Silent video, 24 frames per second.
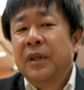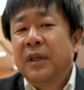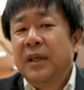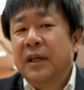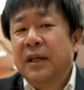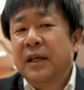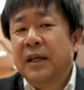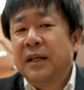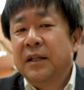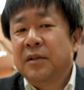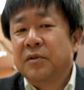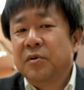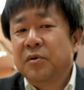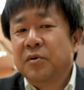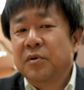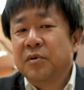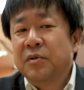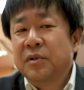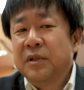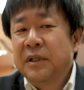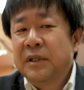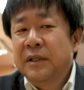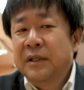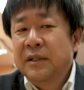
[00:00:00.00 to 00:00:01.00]
えっ、ー、
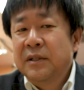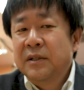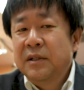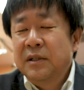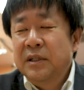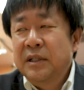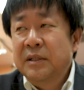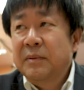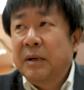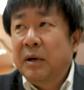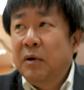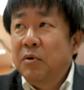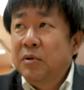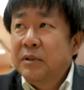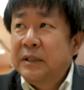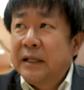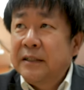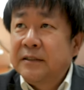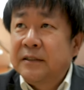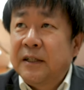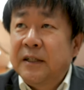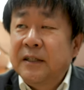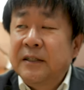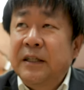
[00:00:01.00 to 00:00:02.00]
と、今
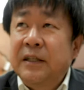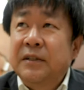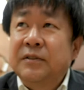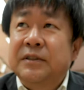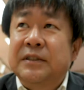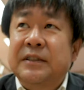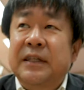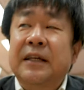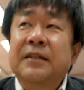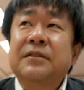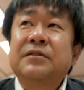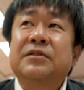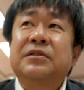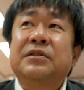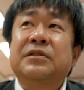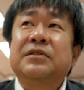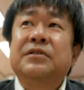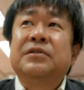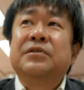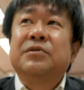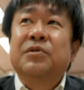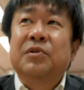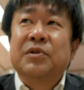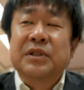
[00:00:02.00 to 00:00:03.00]
オーダーされている全
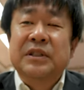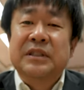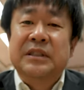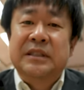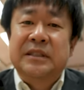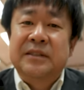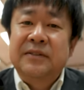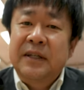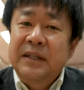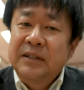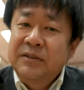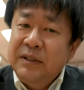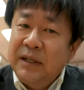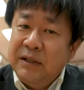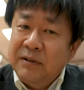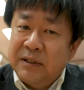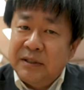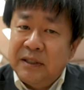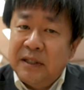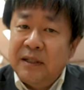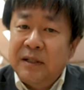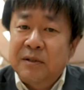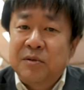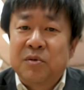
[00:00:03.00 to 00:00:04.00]
数の1割ぐらいの
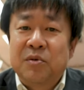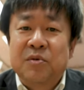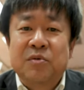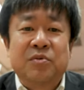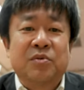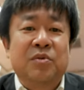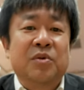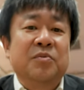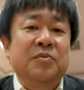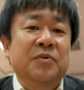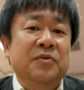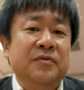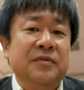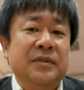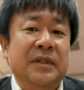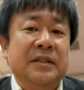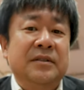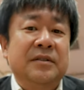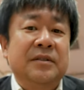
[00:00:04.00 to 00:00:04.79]
方には届くと思うんで